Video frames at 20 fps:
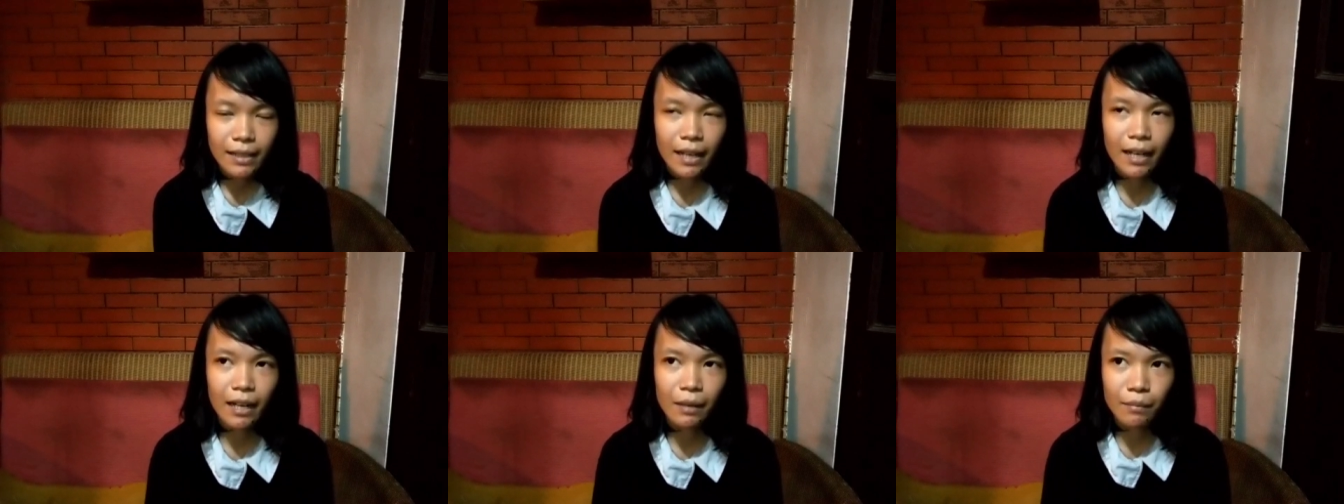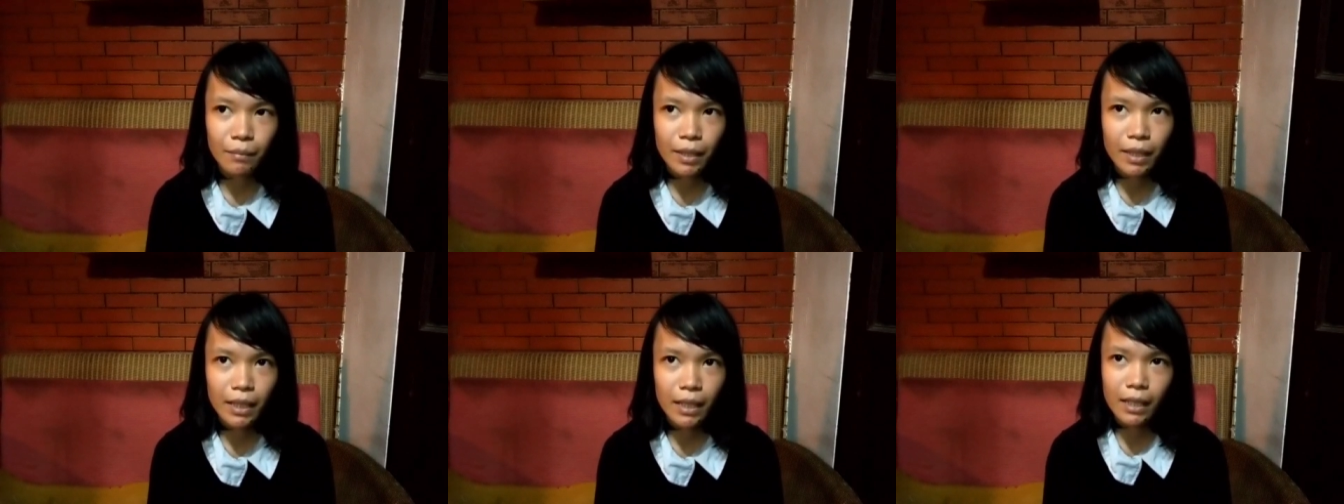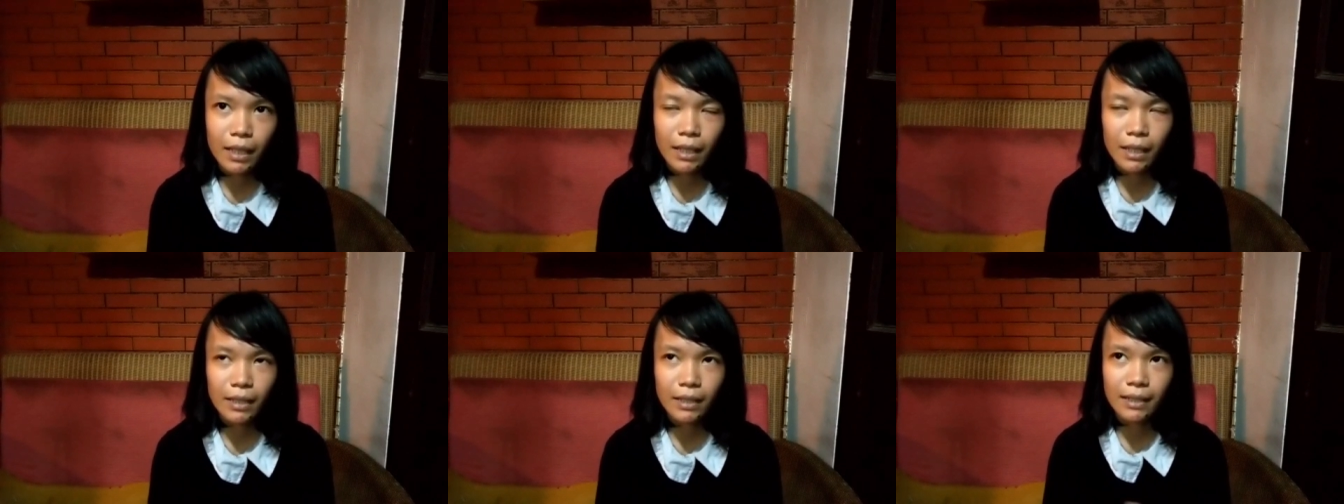saya
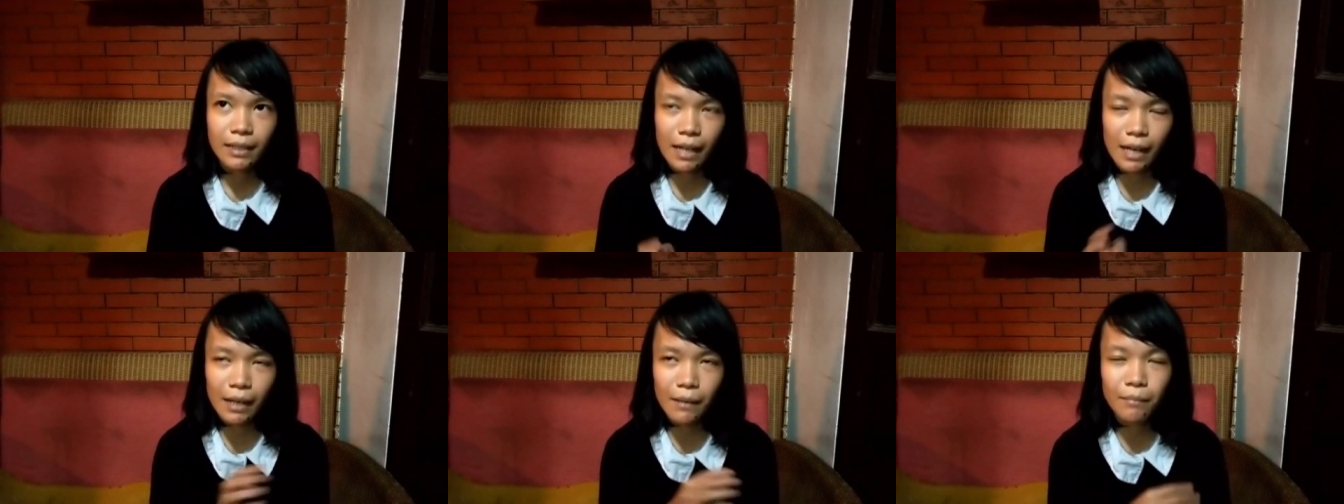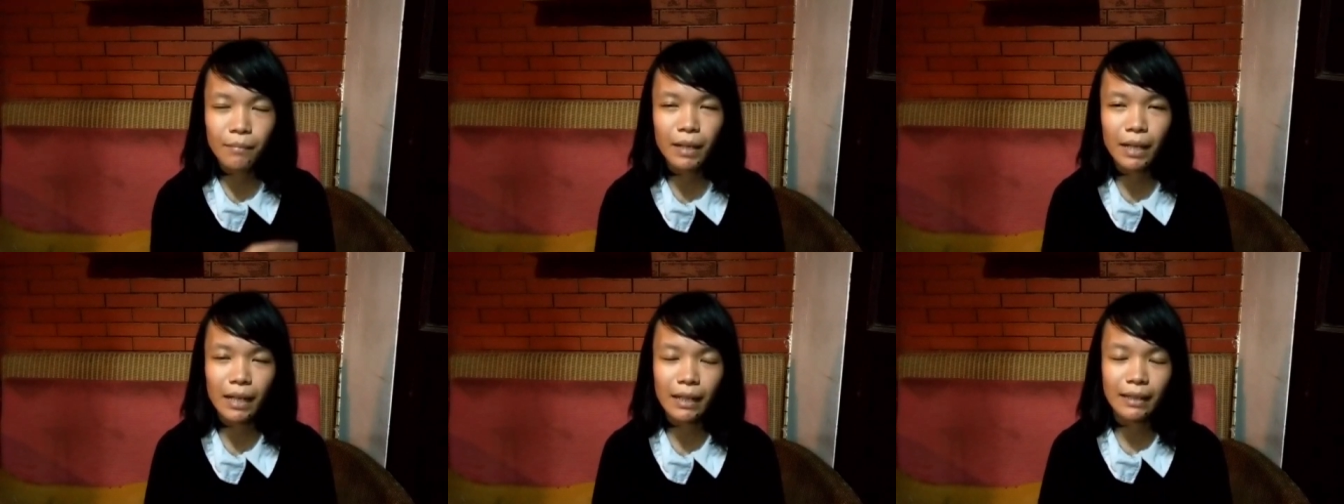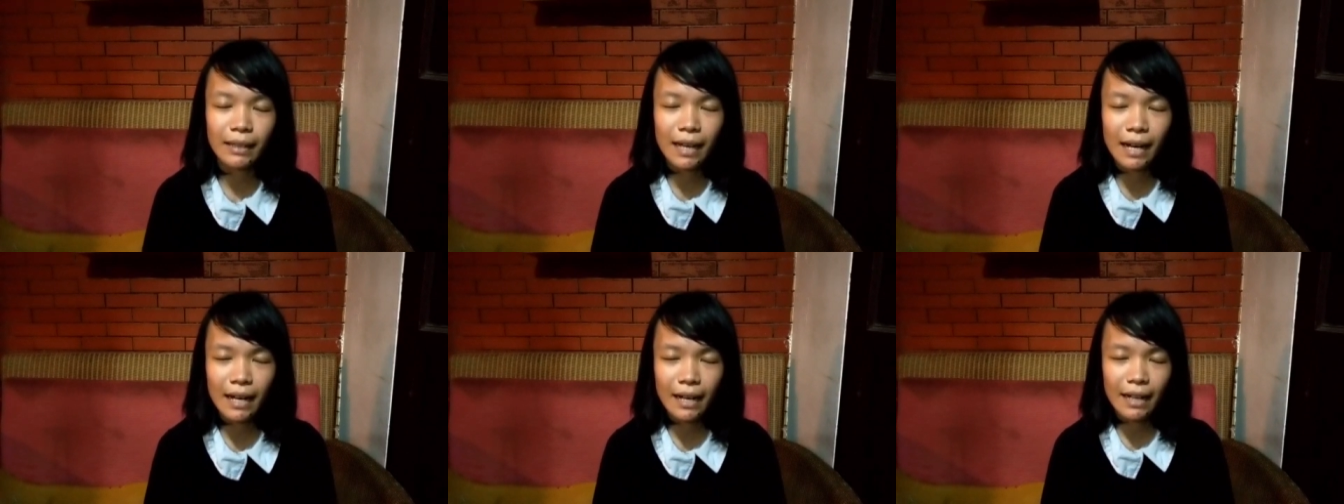lebih sering
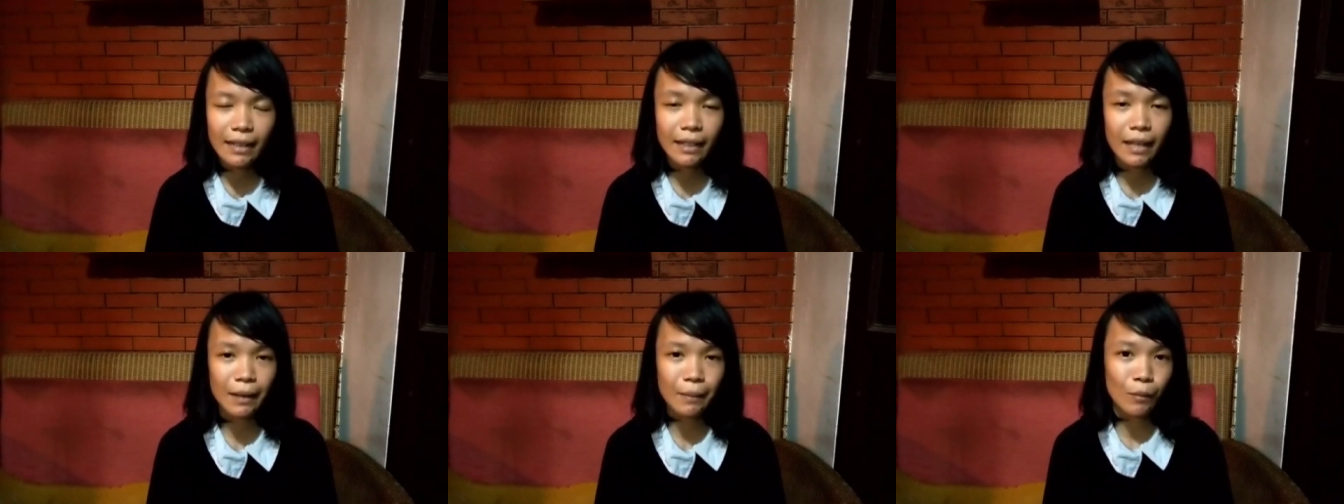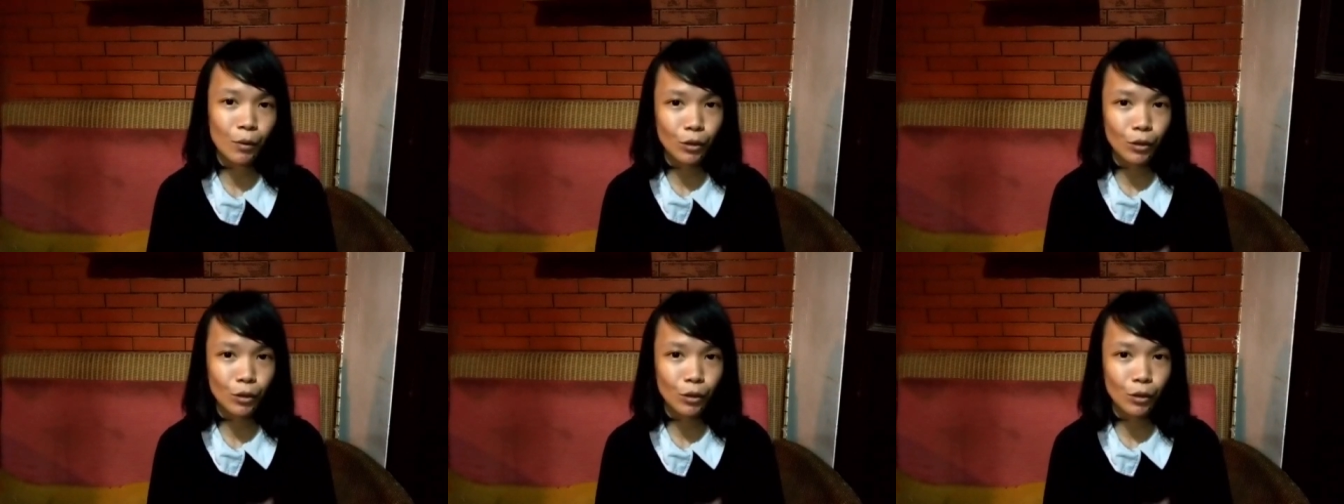berkendara naik